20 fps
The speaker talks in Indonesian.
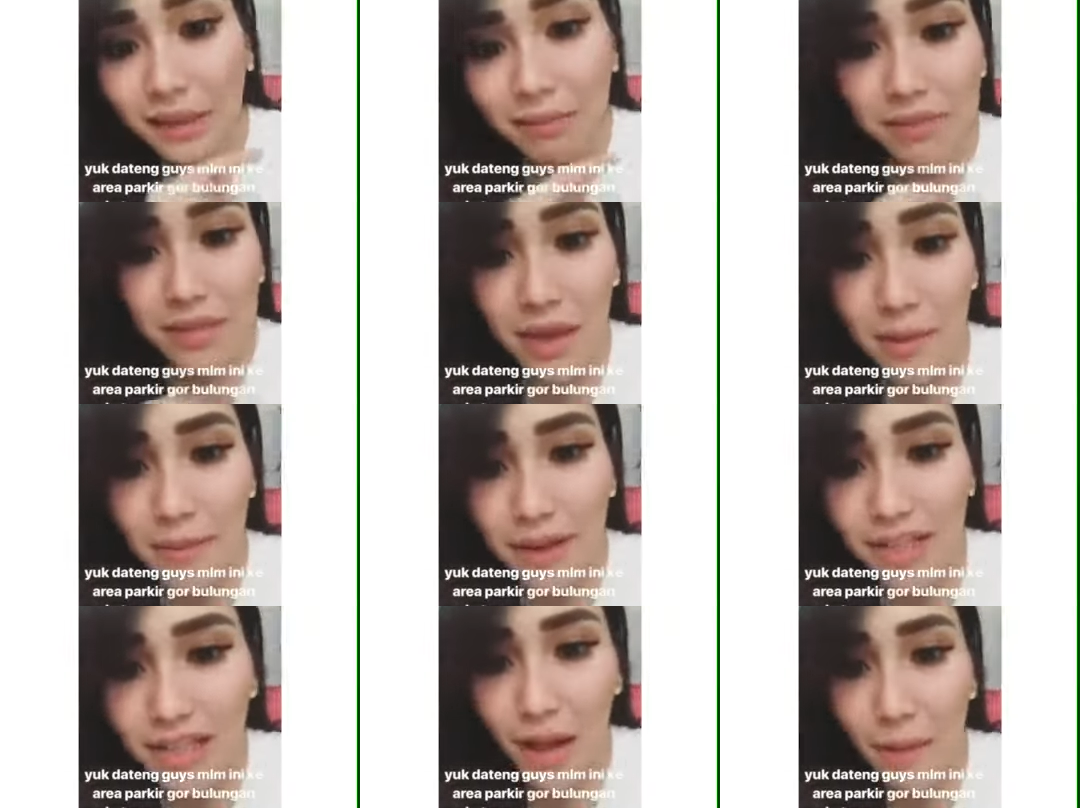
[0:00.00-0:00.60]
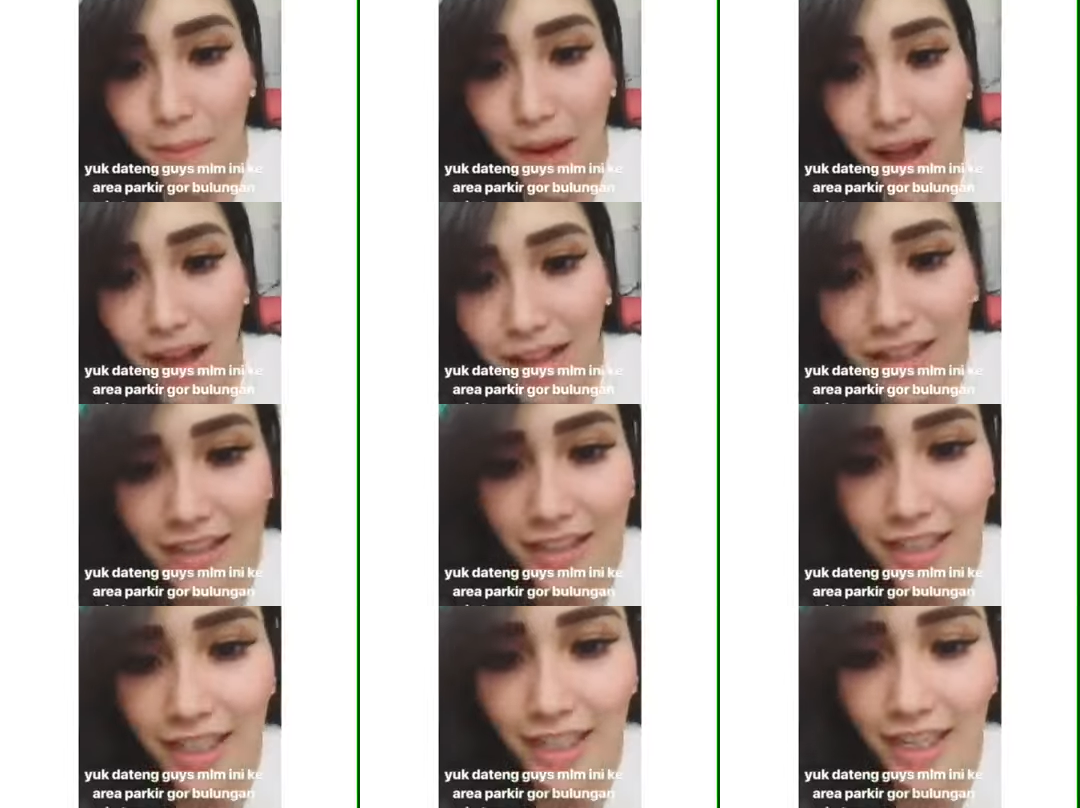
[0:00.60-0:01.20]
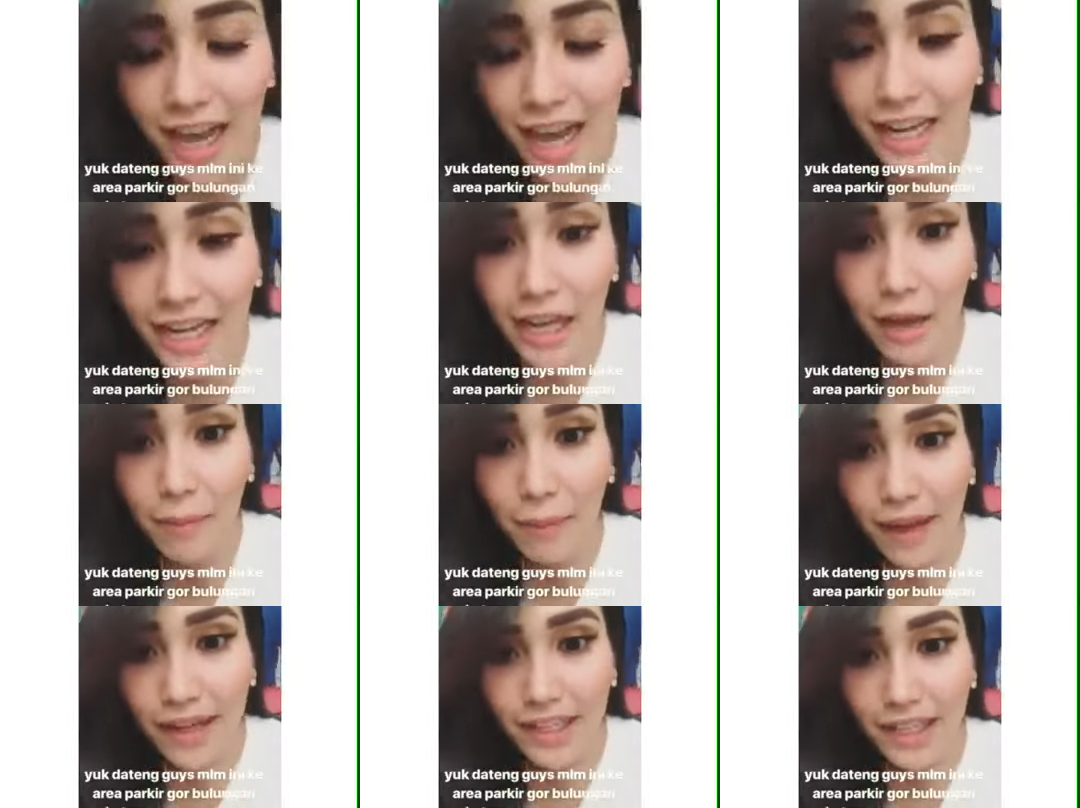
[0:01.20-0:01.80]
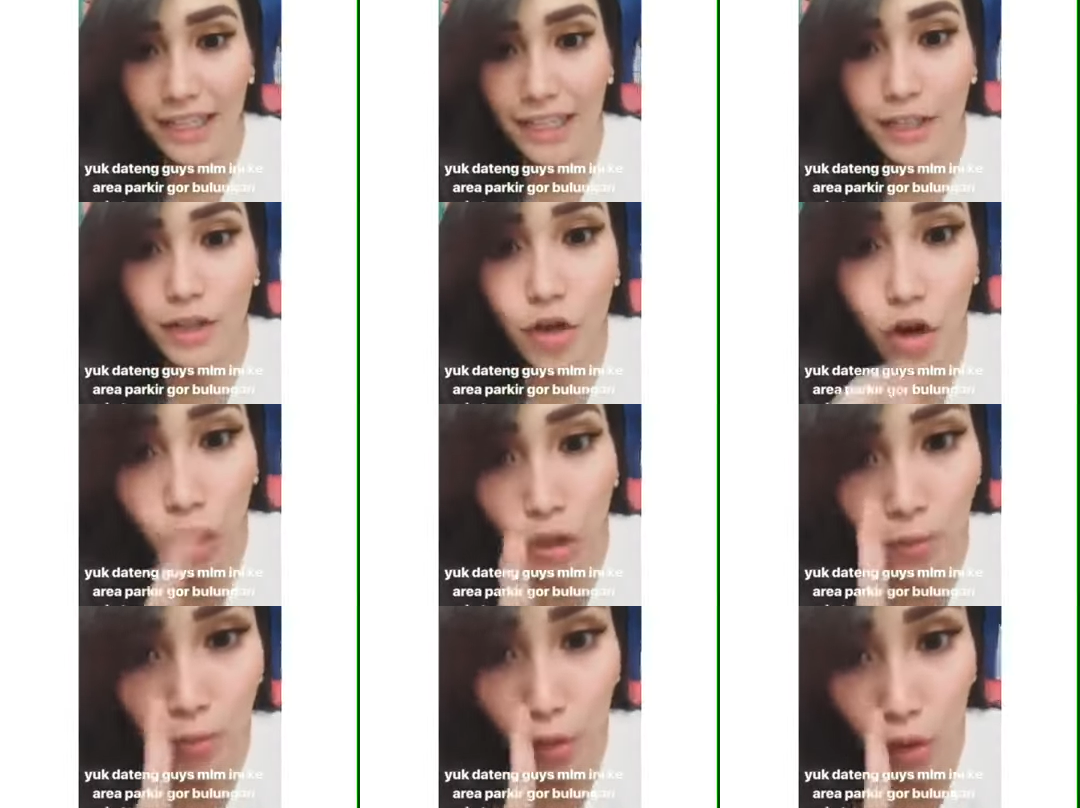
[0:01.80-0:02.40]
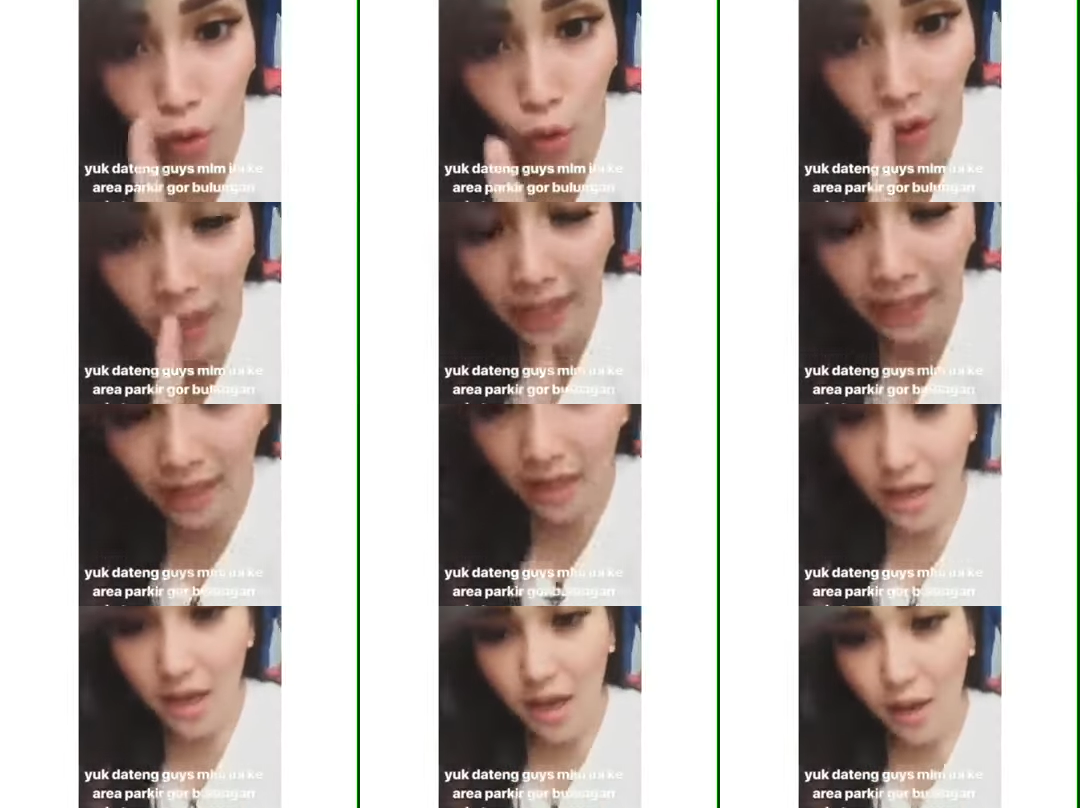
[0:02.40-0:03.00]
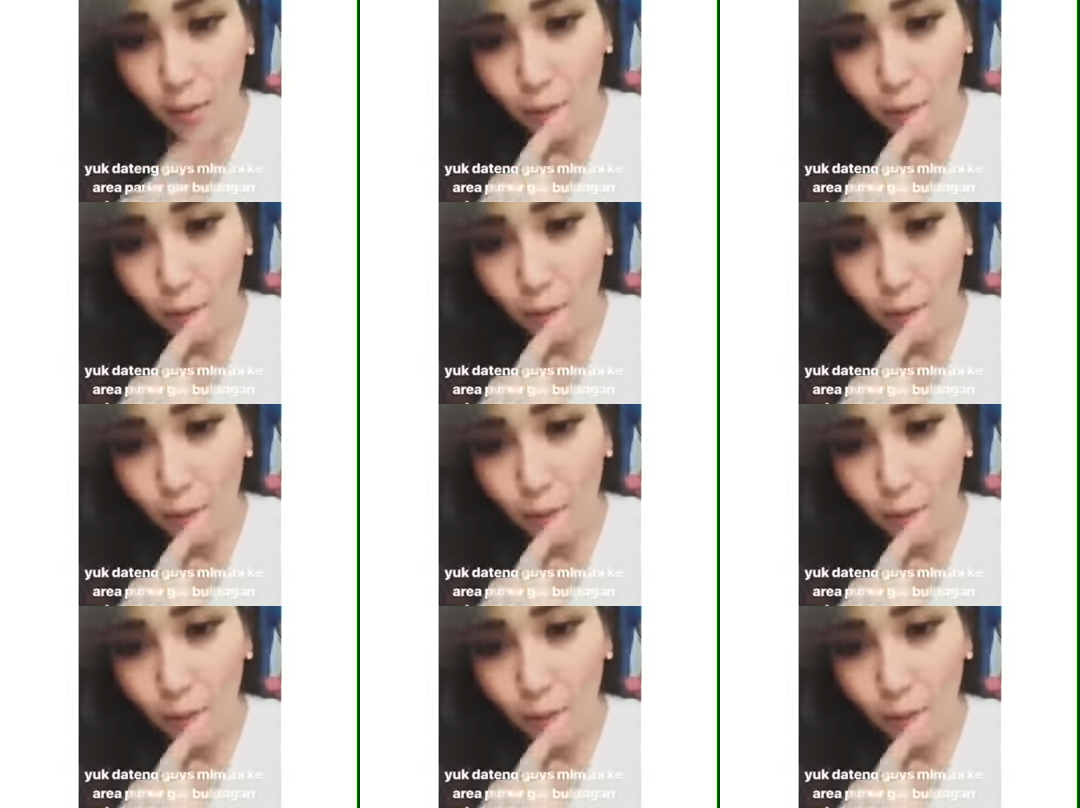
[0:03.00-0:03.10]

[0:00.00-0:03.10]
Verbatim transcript: dimsum martabak di area parkir Gor Bulungan.